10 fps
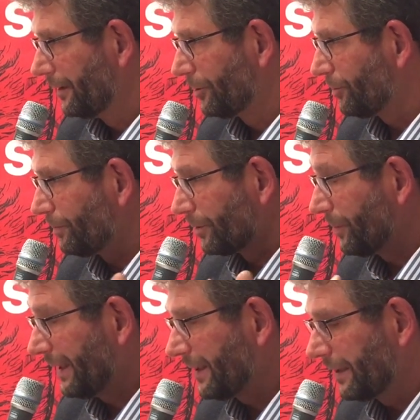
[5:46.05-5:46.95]
Je pense
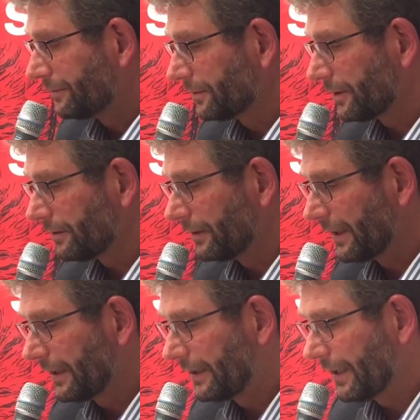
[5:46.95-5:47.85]
pas que ça rentre dans les
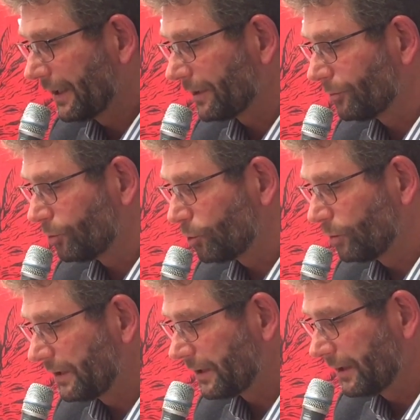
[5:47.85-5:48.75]
critères du
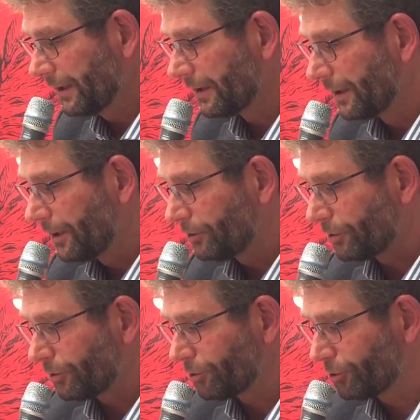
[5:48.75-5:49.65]
suicide.
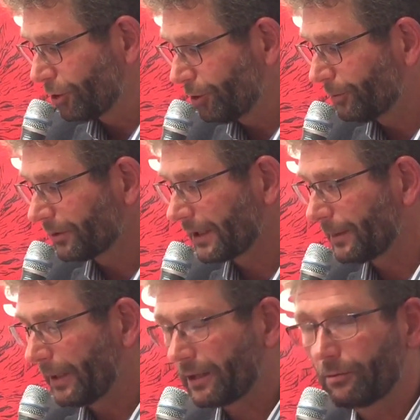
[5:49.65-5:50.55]
Ce que je demanderai
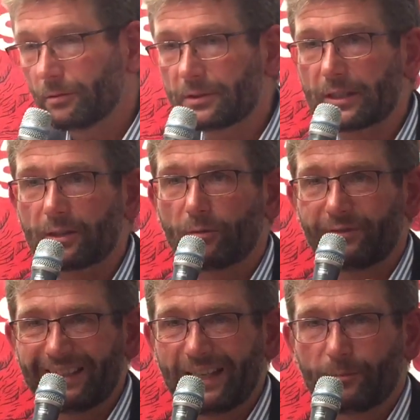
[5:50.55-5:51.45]
par contre, c'est qu'on
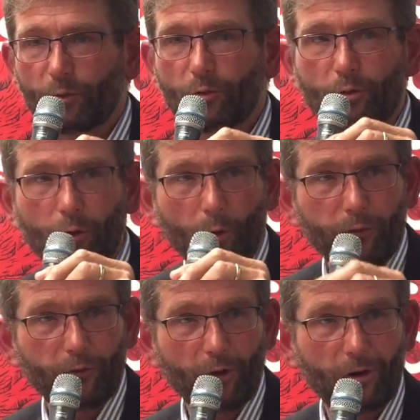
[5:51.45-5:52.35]
veille à mon
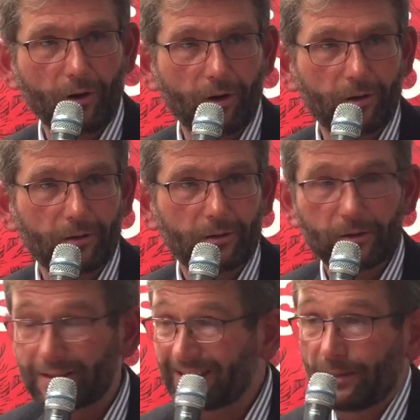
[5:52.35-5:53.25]
confort,
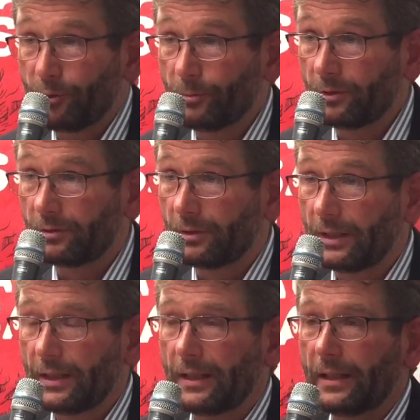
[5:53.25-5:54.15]
simplement.
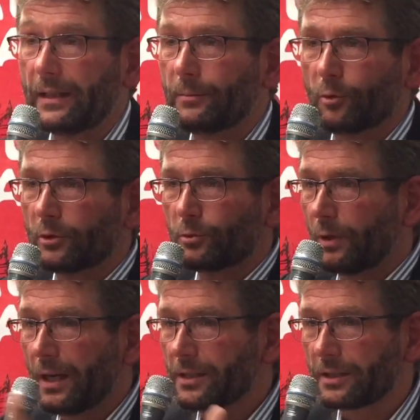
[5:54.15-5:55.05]
Et mon
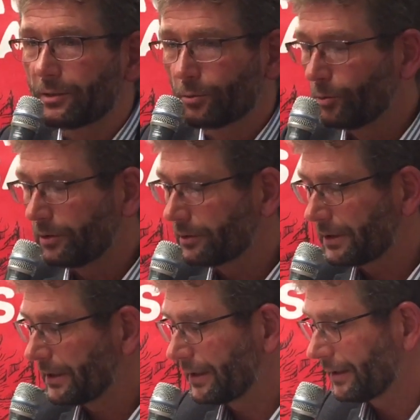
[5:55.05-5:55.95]
entourage est au courant de
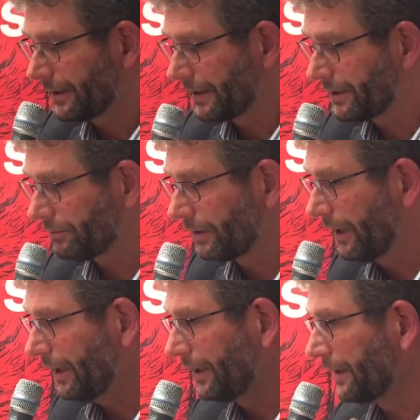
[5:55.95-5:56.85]
ces
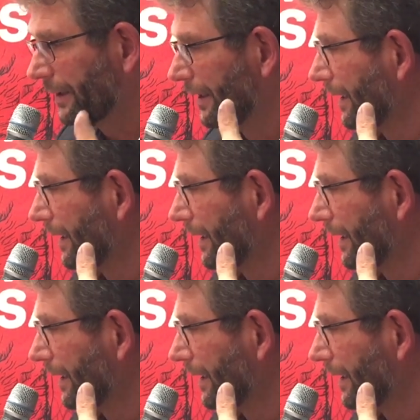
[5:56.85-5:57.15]
questions-là et,